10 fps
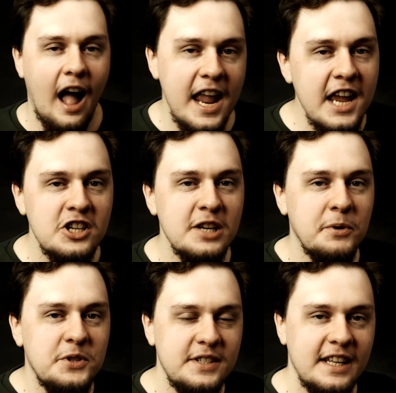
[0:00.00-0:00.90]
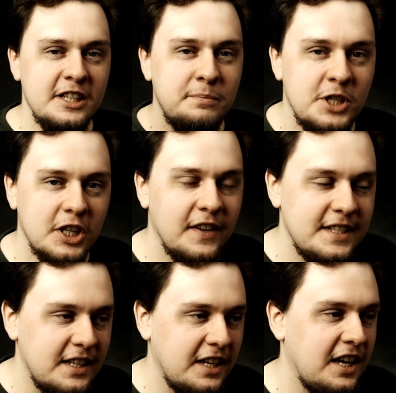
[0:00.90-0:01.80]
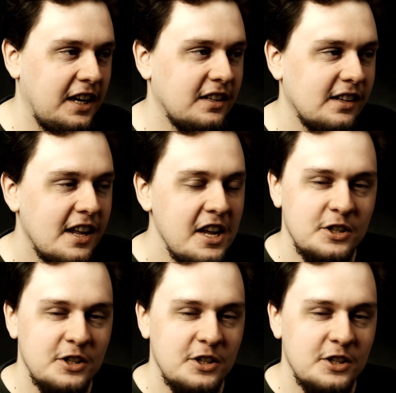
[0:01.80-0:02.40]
A jeszcze pozostając przy kwestii Chin,